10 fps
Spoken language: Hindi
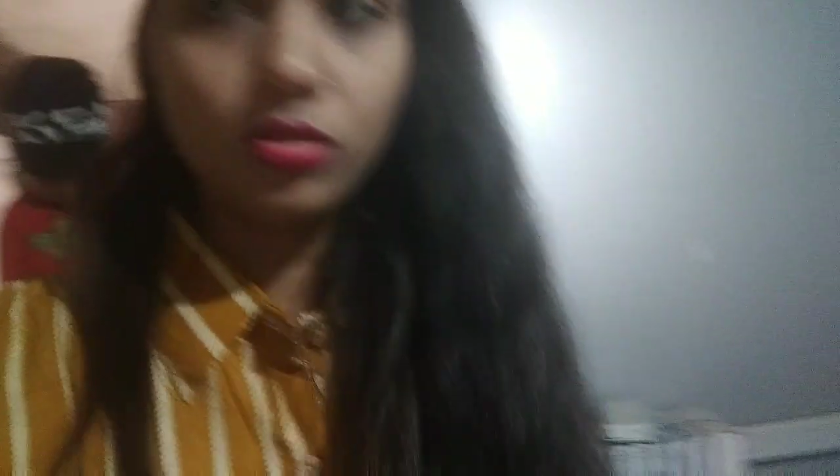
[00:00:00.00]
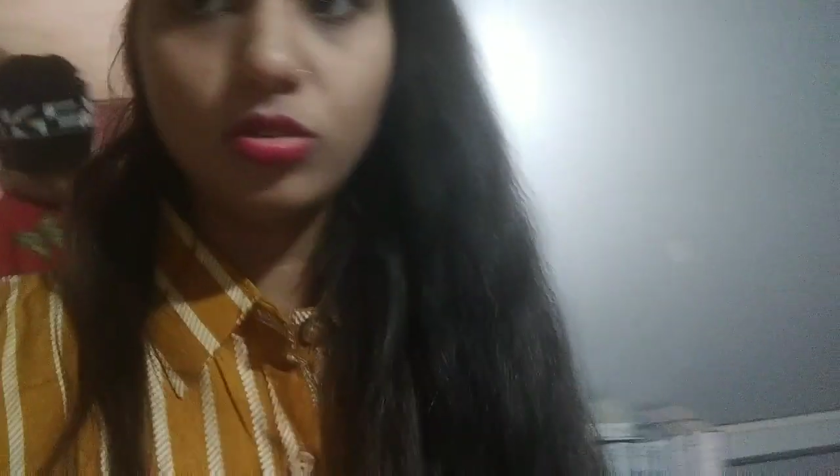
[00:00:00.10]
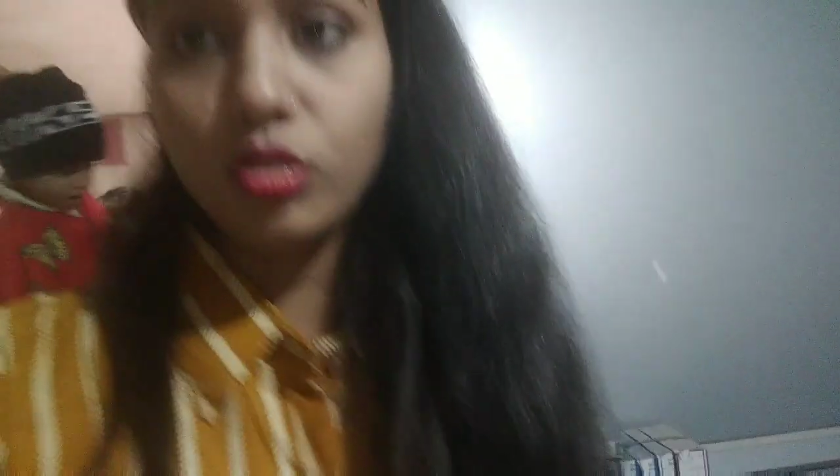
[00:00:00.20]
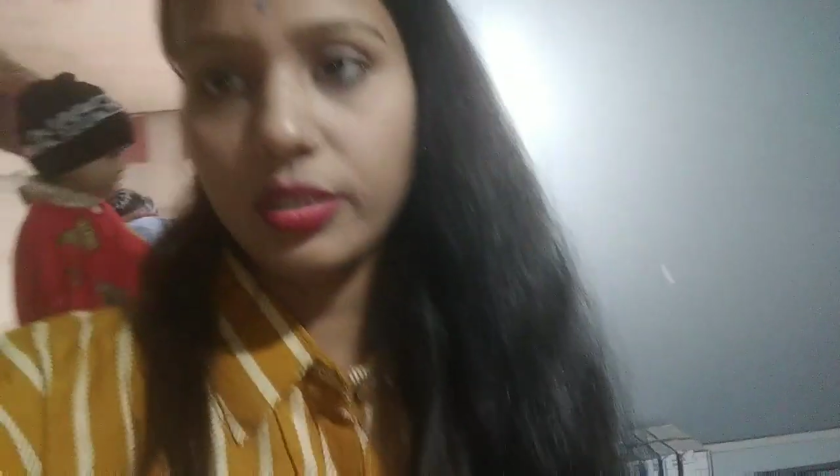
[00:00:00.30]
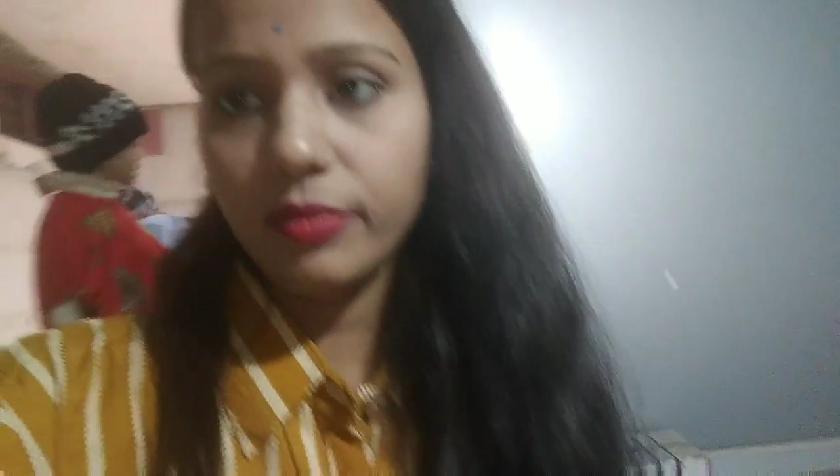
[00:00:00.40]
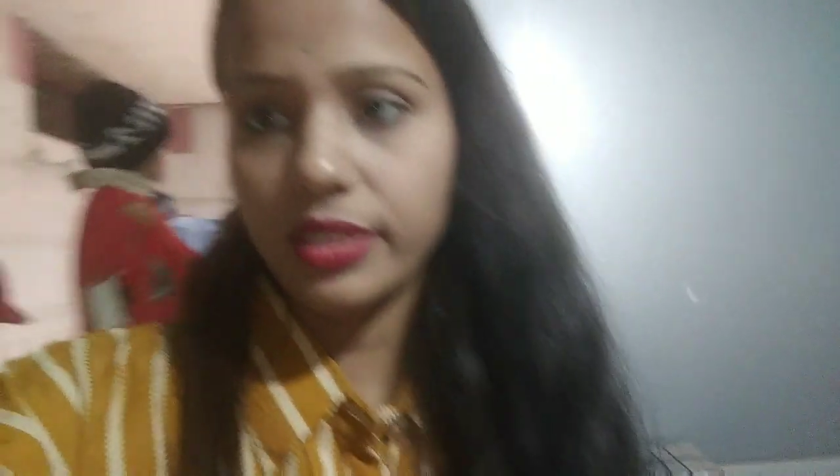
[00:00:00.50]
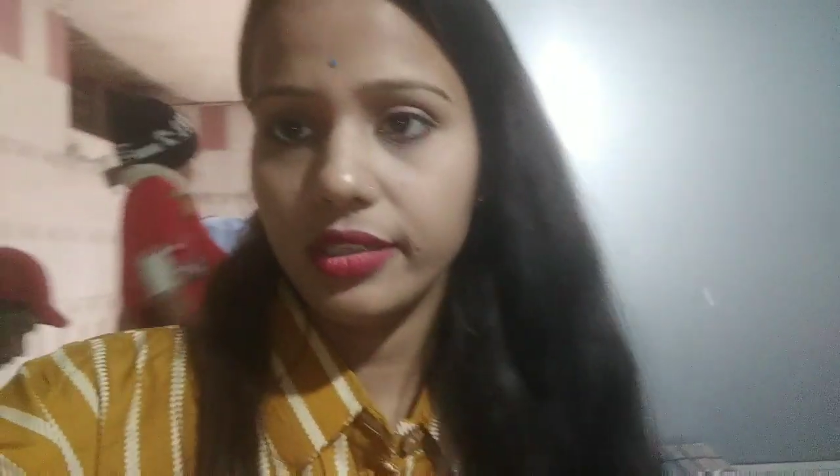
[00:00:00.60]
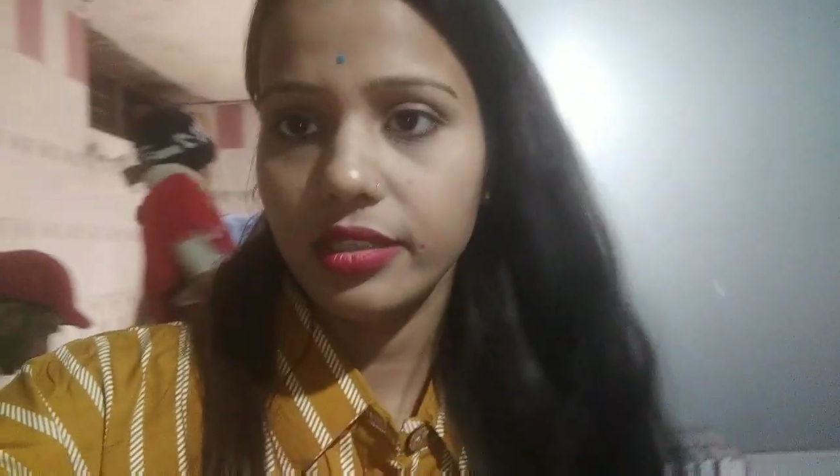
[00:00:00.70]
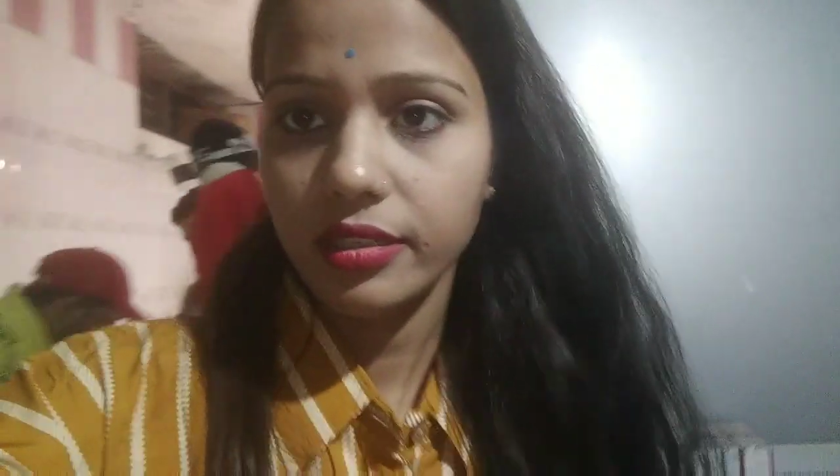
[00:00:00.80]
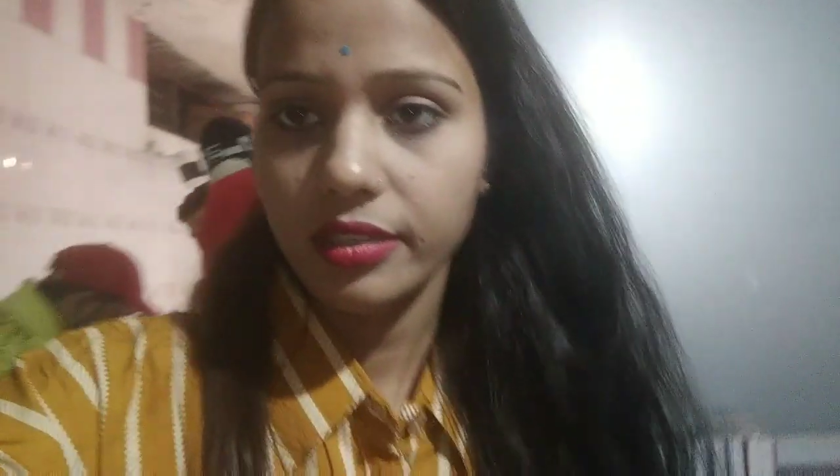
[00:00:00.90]
रुको एक
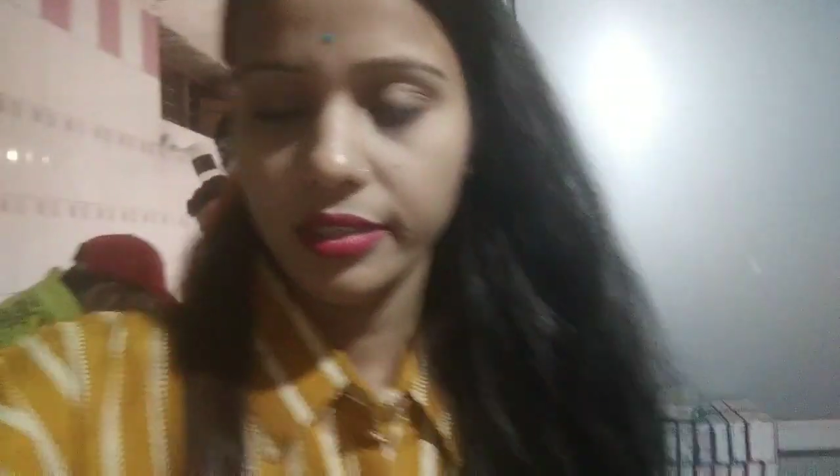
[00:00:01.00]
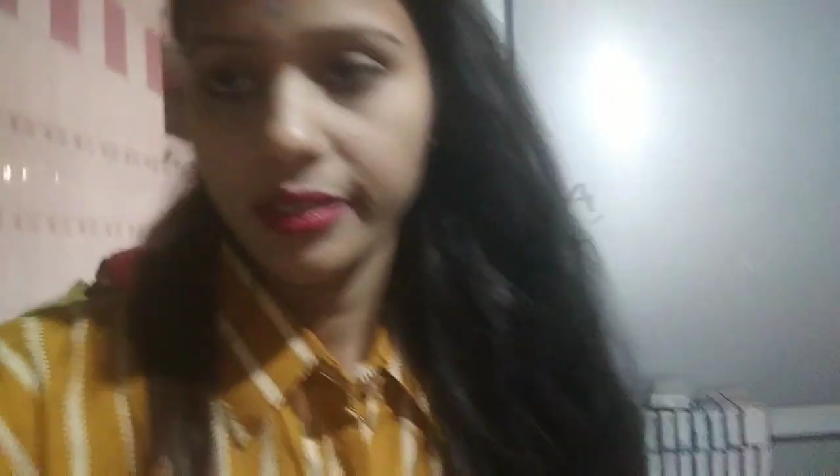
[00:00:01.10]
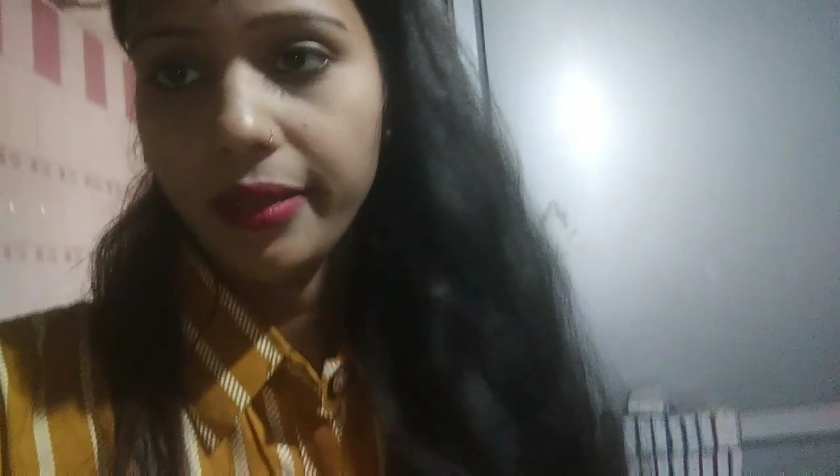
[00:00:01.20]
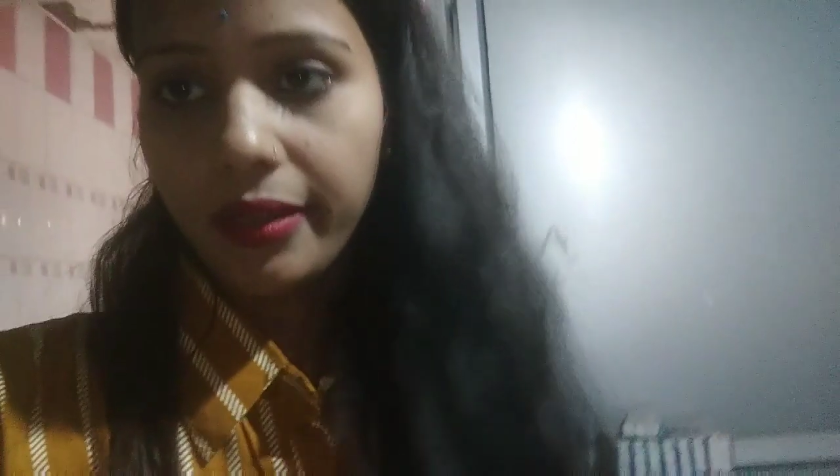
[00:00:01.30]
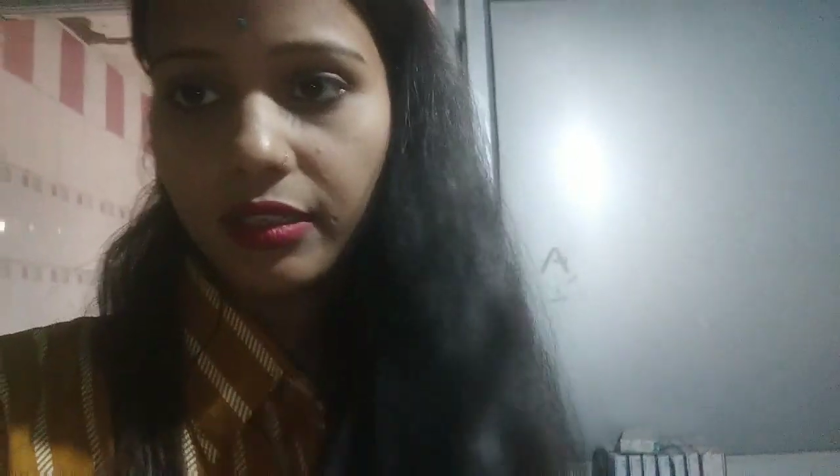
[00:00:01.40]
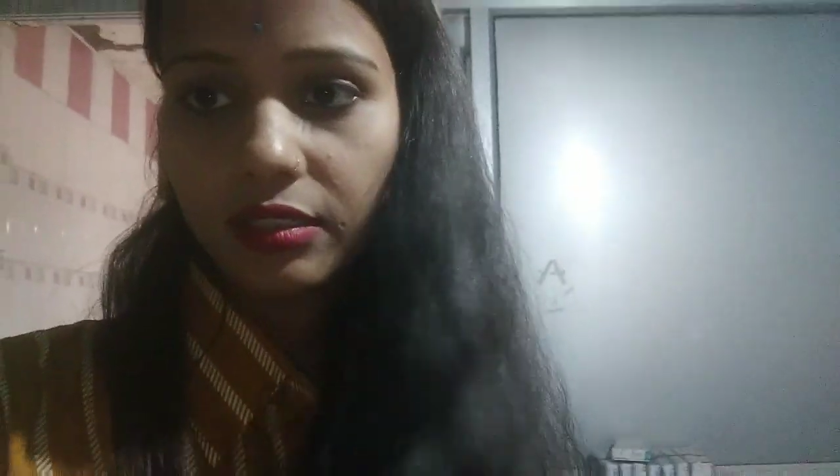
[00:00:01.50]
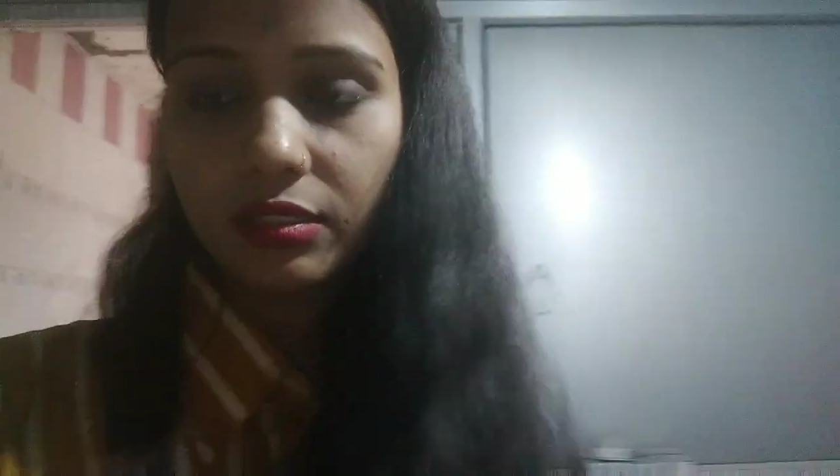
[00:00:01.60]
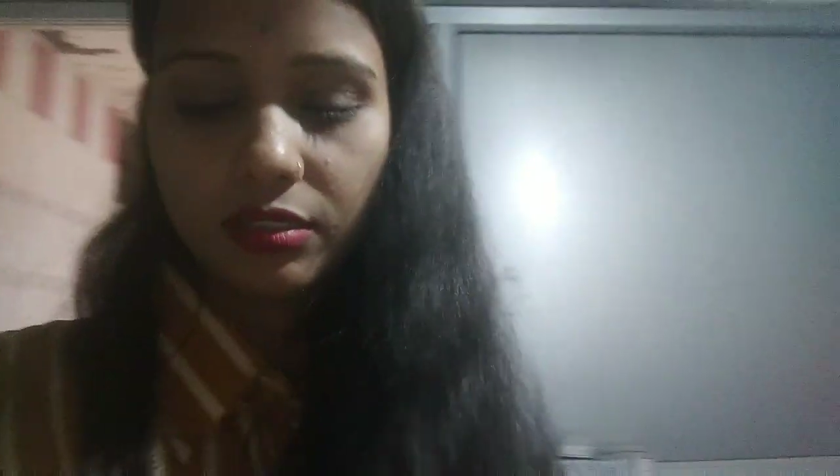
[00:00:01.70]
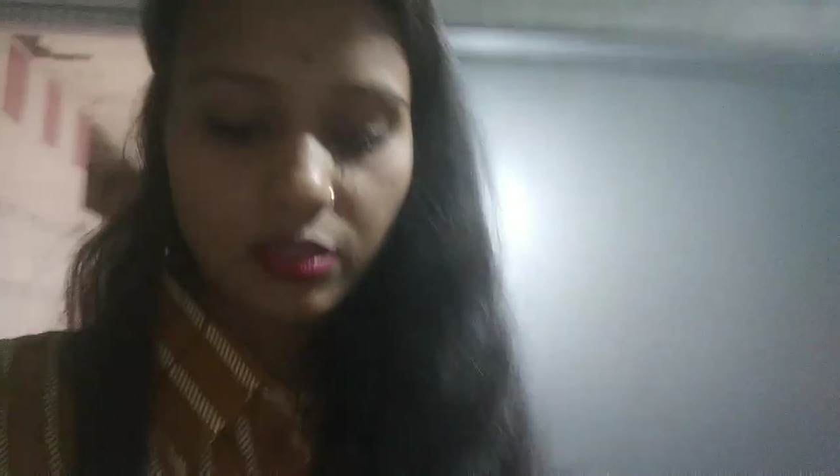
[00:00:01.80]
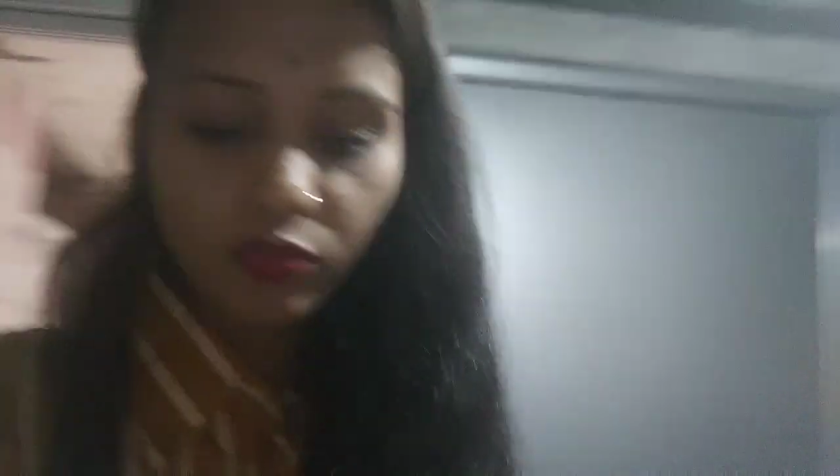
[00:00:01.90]
मिनट
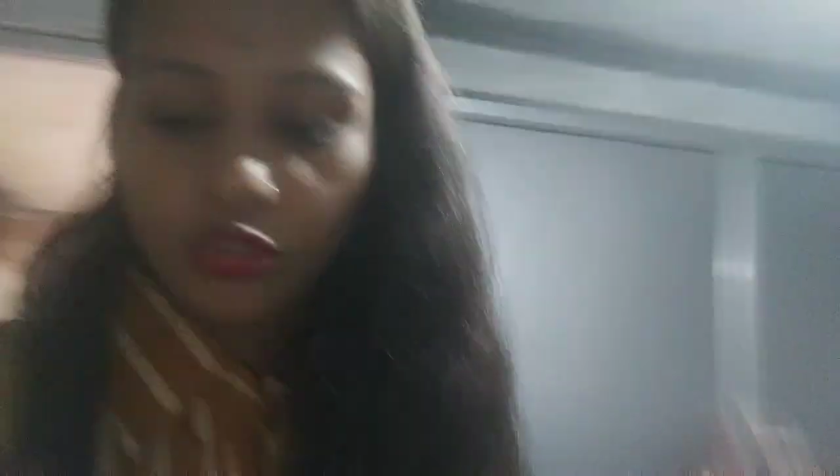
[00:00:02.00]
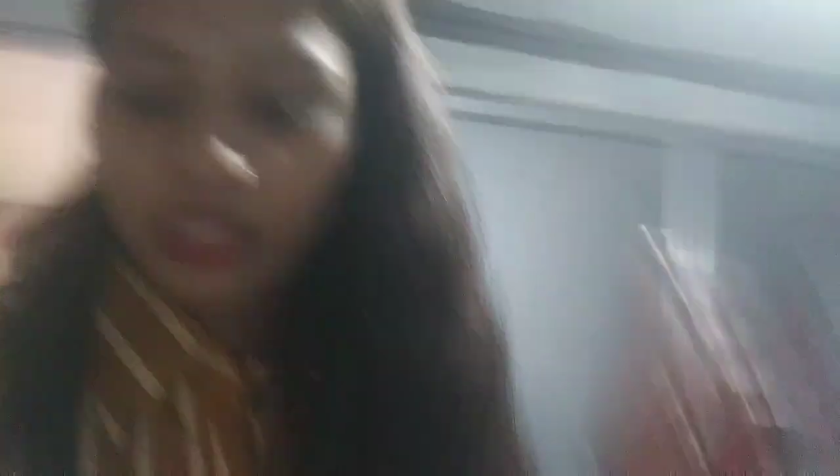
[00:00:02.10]
वो